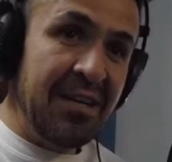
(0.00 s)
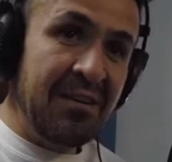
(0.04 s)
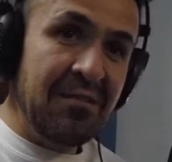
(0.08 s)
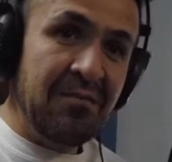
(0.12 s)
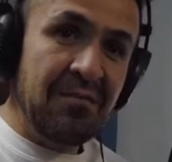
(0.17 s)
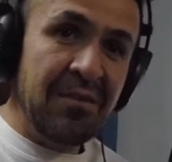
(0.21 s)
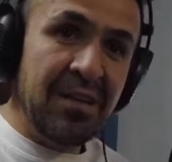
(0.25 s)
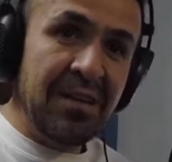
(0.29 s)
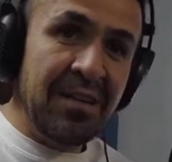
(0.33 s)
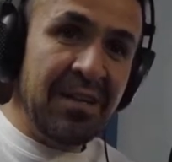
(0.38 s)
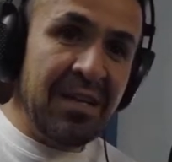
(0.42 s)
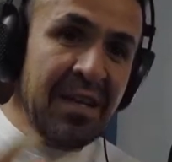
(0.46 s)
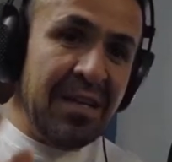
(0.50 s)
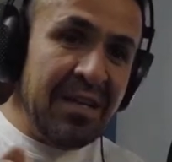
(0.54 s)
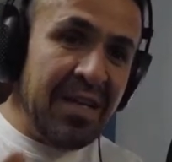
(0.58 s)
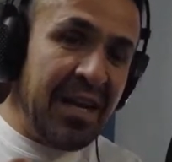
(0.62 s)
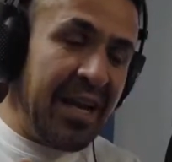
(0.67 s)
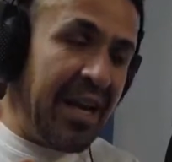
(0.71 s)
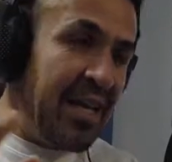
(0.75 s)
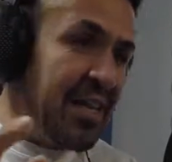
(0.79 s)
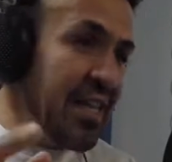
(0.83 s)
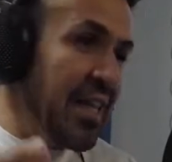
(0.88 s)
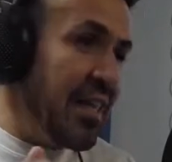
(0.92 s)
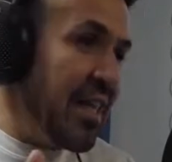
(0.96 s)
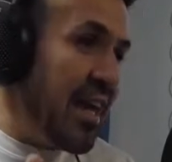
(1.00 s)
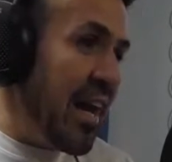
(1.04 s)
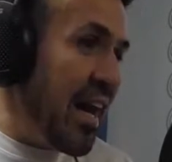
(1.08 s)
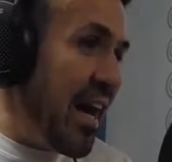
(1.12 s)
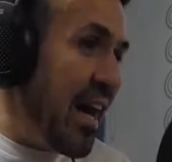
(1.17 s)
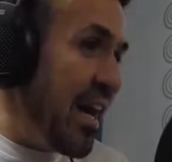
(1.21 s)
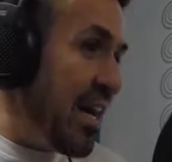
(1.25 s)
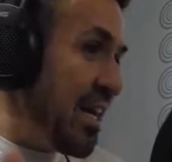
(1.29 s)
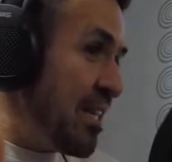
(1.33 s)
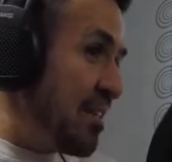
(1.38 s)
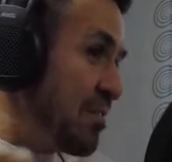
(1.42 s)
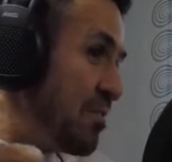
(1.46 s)
una, tarjeta de
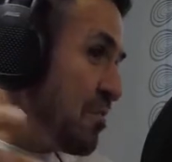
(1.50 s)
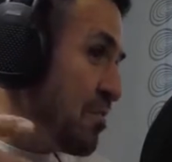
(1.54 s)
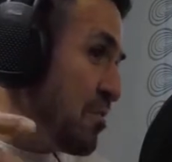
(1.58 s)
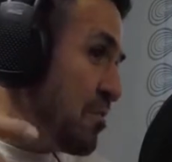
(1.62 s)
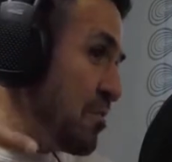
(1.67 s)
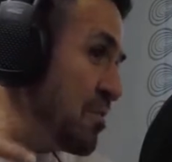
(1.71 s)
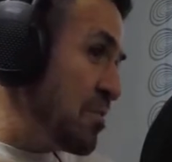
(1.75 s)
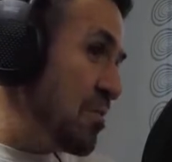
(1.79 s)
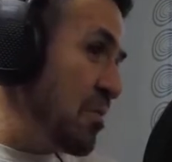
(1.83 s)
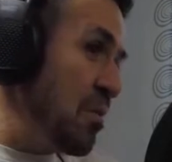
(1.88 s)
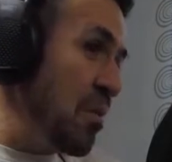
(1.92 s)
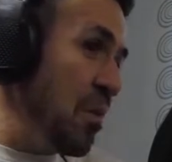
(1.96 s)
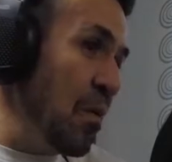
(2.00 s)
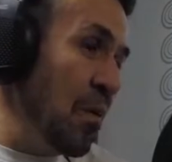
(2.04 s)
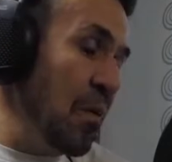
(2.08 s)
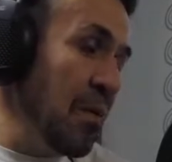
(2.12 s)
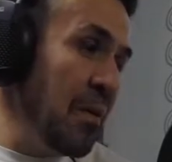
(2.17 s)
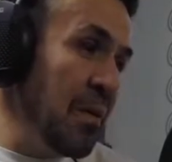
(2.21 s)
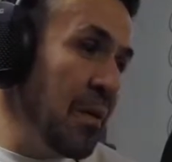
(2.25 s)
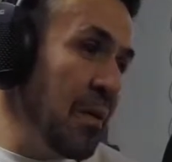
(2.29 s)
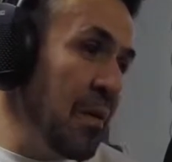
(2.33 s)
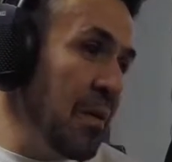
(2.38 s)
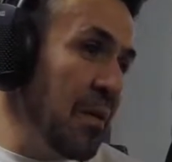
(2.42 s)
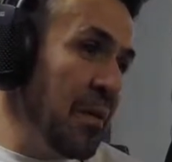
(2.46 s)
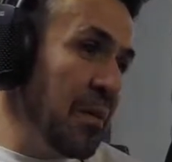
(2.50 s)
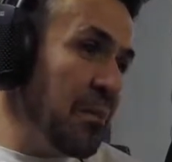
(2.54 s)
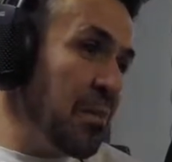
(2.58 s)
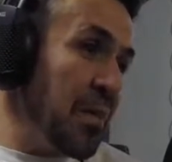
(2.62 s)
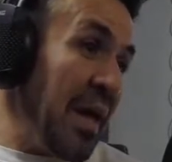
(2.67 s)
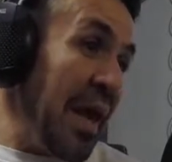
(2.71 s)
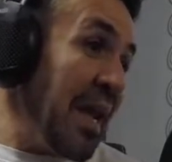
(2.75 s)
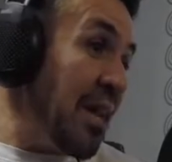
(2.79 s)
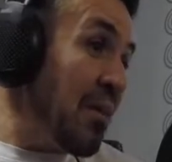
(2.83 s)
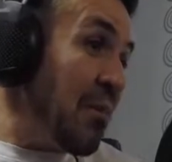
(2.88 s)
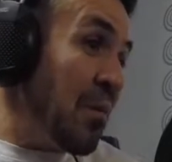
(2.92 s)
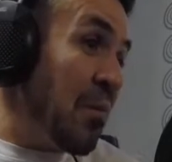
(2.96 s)
iTunes o
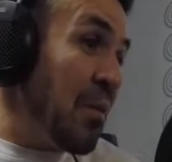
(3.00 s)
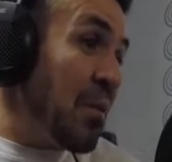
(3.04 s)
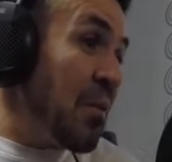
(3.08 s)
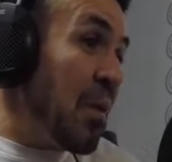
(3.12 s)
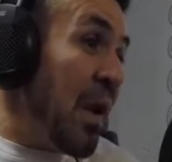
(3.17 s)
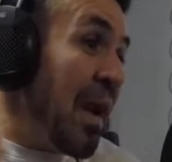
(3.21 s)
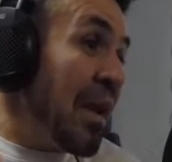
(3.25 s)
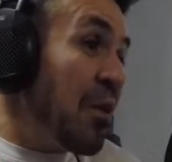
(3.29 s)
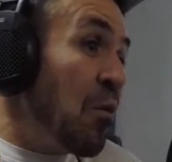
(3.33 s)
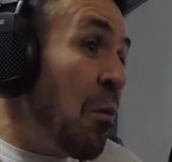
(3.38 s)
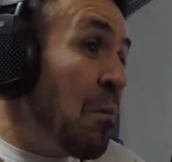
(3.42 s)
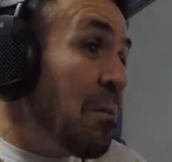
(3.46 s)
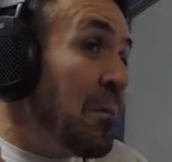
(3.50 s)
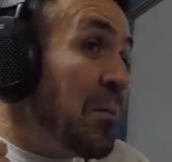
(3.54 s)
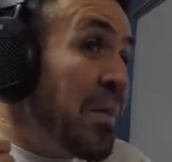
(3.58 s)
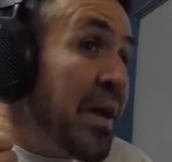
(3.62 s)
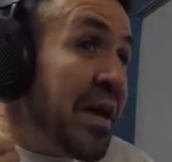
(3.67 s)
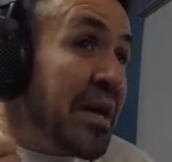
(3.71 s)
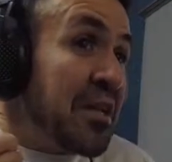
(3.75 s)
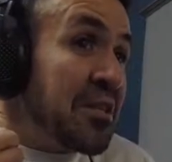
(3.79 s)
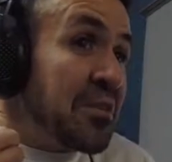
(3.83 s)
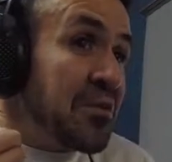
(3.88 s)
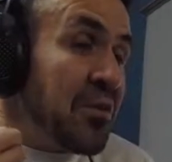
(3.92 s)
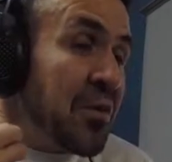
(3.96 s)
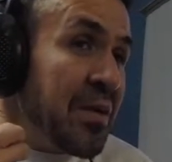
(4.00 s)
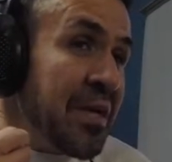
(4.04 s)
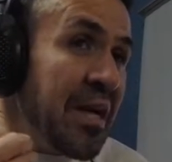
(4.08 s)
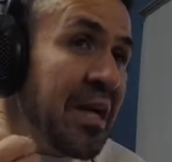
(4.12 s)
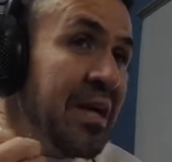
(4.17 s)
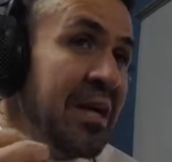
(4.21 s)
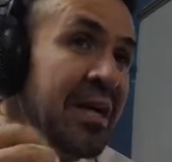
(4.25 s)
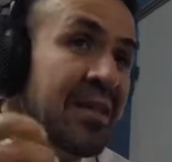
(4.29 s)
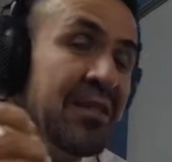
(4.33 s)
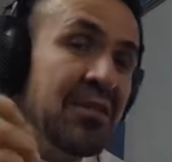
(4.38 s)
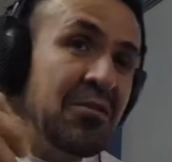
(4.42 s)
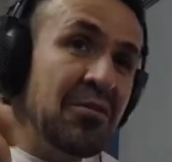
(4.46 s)
algo, ¿no? Algo
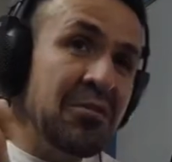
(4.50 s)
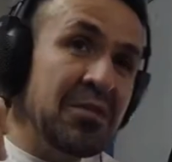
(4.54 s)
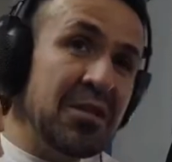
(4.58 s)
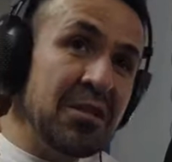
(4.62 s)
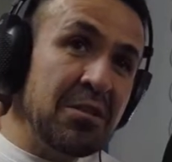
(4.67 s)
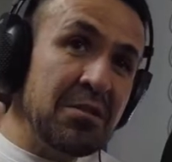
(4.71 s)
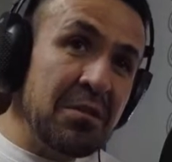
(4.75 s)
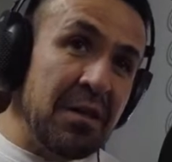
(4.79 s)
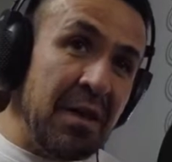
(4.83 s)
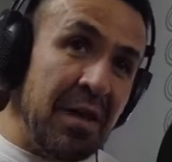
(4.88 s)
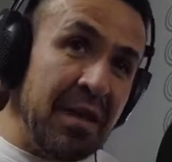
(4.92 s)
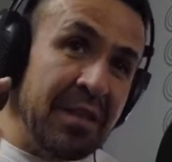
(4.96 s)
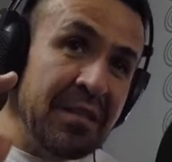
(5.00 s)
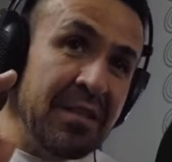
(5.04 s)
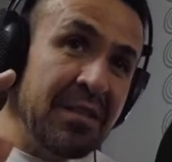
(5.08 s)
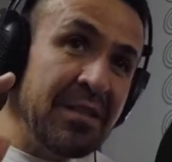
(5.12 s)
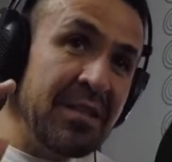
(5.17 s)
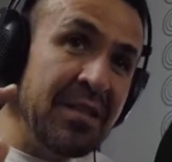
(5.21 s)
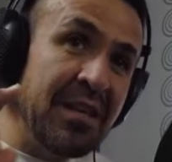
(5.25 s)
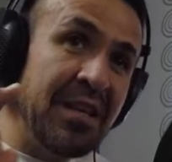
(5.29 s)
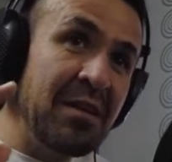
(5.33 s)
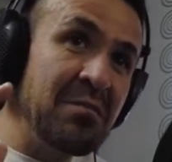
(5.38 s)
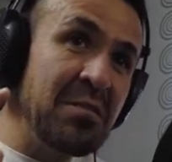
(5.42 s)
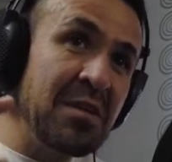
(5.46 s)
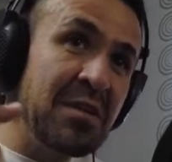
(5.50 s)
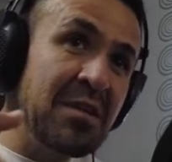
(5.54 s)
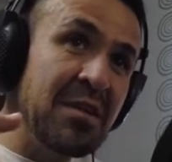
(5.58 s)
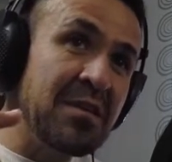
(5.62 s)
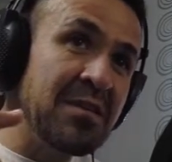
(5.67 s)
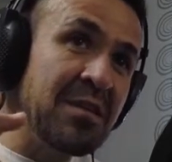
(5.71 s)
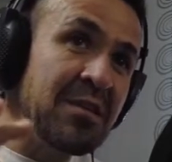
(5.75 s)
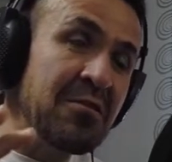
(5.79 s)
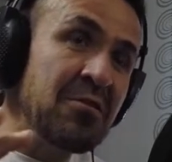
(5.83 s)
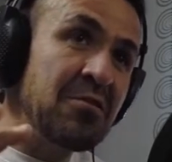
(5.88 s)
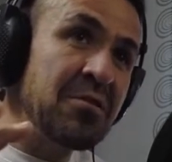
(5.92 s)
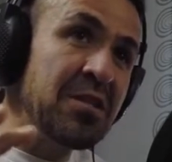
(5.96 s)
personal. Entonces, ese sería mi
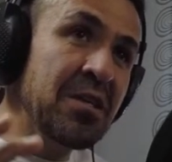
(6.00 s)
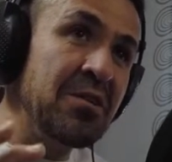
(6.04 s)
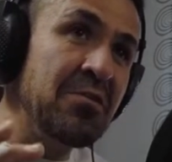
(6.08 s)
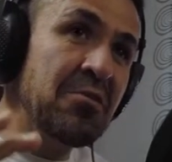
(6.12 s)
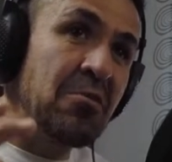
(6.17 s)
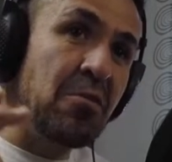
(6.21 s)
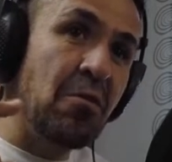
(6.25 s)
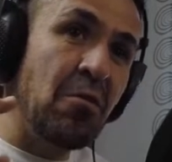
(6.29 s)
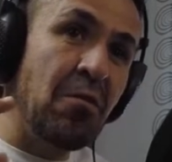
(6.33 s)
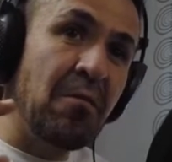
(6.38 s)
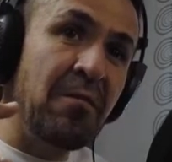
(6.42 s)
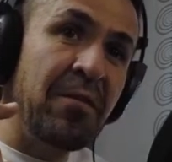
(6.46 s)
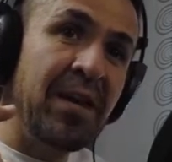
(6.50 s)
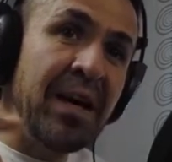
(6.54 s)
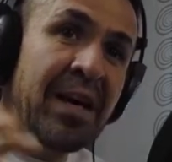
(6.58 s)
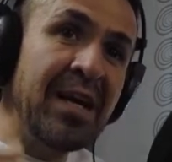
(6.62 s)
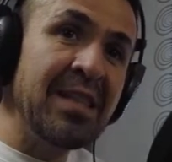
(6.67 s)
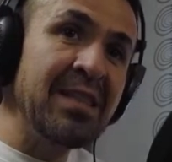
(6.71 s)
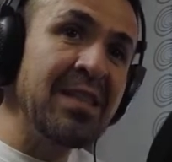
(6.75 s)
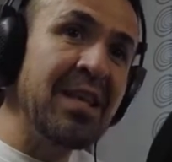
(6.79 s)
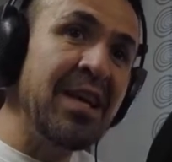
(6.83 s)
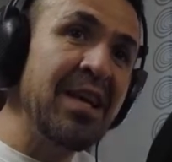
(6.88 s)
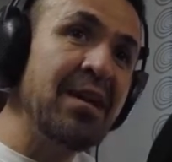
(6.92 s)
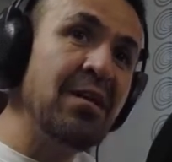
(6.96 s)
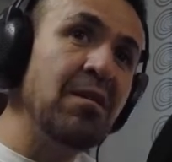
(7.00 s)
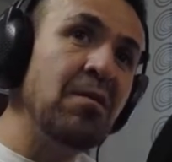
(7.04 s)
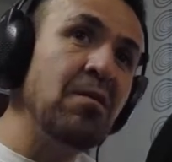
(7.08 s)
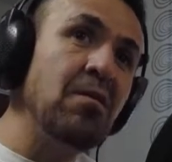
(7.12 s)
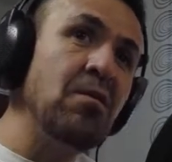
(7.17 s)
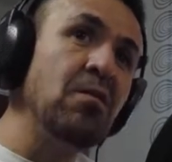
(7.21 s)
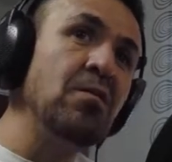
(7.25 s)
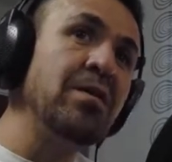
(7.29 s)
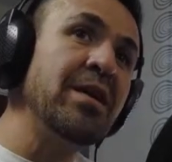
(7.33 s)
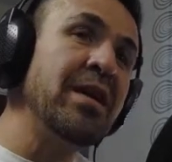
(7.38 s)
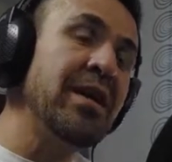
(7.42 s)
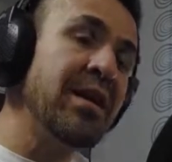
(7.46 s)
tercer consejo. Fíjate,
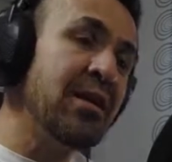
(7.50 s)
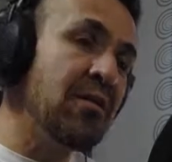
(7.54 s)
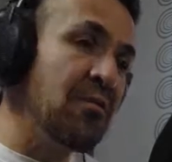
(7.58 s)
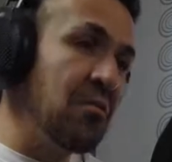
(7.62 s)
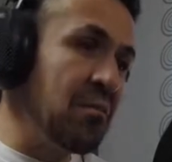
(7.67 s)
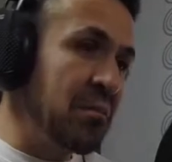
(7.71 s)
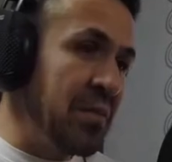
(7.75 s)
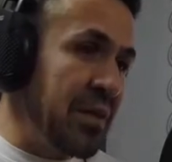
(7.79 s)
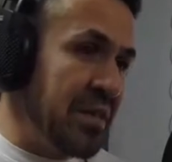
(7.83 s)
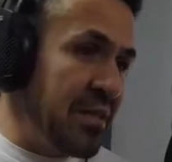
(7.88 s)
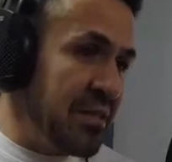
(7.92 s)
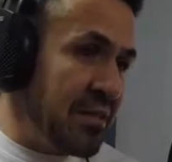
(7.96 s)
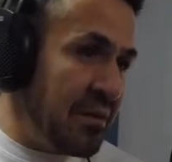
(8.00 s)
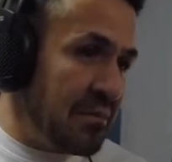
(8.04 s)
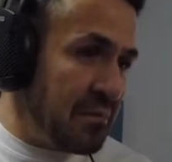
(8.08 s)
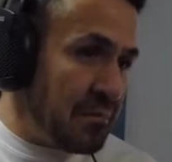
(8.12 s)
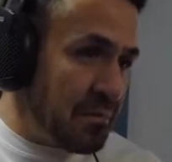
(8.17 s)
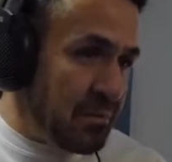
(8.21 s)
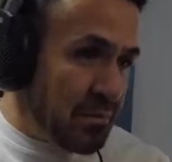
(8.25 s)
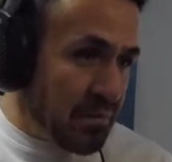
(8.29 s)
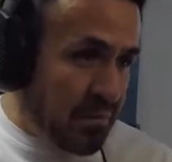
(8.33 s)
una recompensa.